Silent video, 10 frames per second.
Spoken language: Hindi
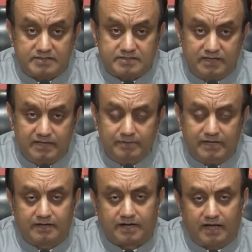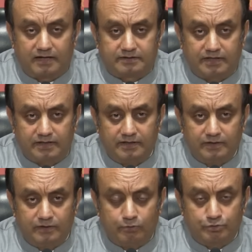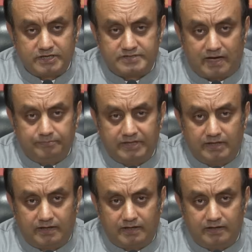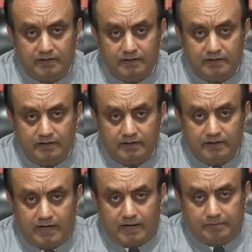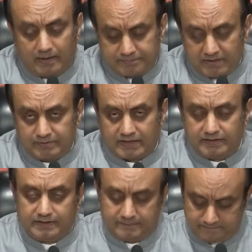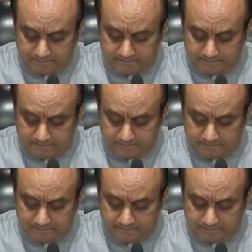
असली में हिकारत है उसे सामने लाना है अब आप ये बताइए